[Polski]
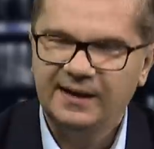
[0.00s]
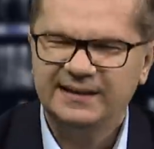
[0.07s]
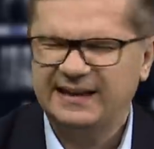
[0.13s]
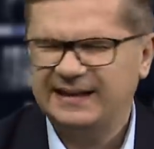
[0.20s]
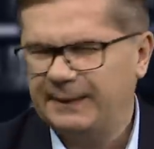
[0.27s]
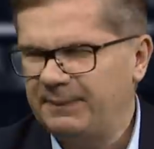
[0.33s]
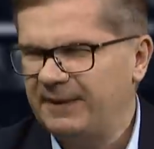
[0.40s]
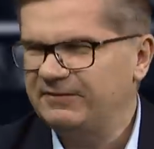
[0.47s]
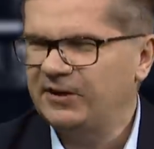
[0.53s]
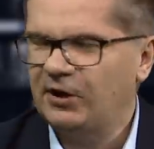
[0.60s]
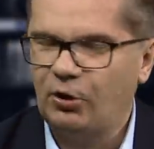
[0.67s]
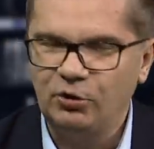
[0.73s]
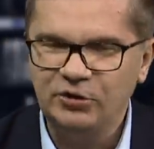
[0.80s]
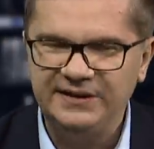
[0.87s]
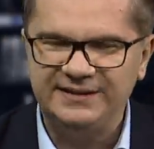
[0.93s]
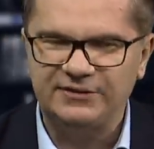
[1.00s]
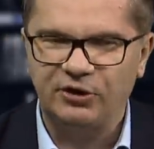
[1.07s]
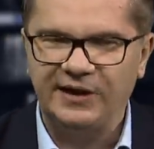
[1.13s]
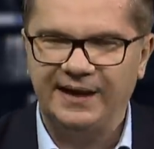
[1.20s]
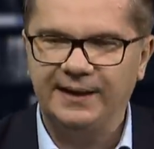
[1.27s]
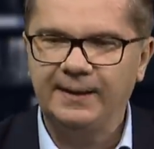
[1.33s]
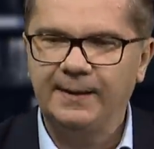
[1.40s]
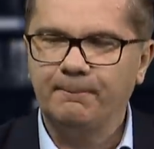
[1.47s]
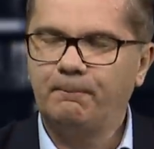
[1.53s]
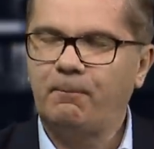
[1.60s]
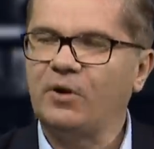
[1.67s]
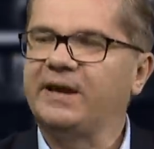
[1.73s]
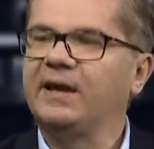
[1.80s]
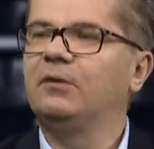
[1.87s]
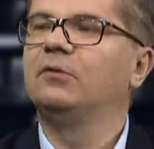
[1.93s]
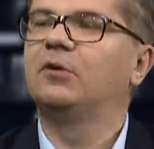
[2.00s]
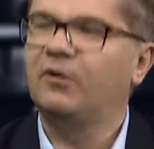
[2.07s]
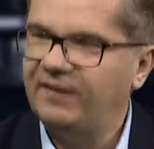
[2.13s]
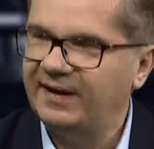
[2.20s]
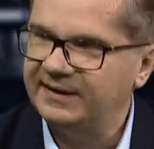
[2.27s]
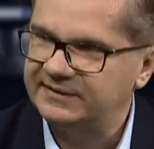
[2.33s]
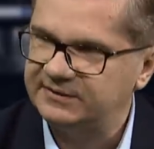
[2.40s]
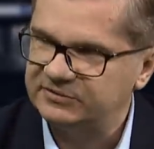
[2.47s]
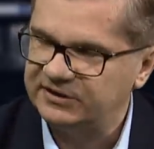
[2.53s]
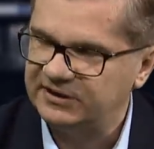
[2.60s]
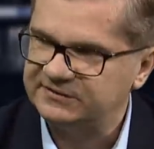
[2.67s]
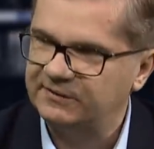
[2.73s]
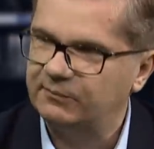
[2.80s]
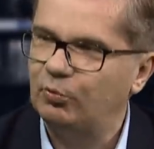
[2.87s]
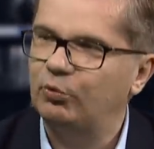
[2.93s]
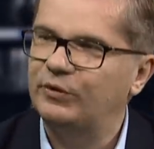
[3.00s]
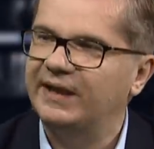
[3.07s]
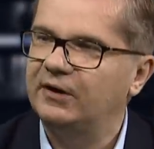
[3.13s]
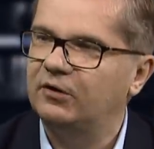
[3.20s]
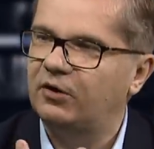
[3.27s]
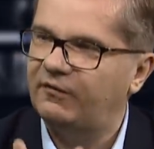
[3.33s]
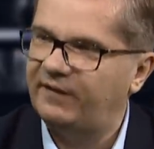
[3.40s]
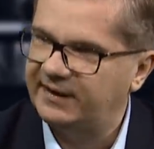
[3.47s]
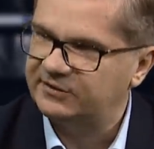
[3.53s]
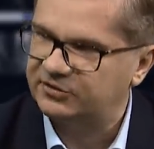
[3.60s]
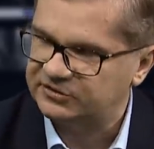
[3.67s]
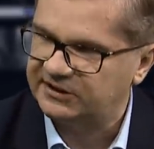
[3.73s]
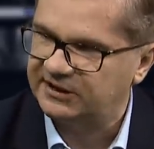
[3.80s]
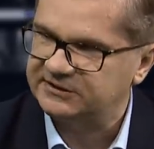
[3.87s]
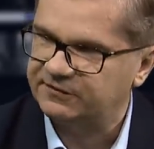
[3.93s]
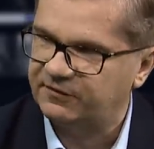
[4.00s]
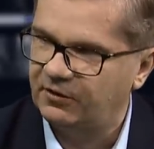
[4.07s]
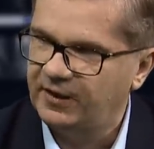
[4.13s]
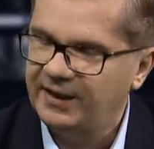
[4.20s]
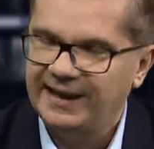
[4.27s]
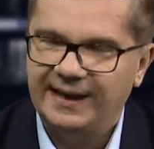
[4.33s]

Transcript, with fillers: Tak naprawdę oni trochę pokierunkowali tym śledztwem, ukierunkowali to śledztwo.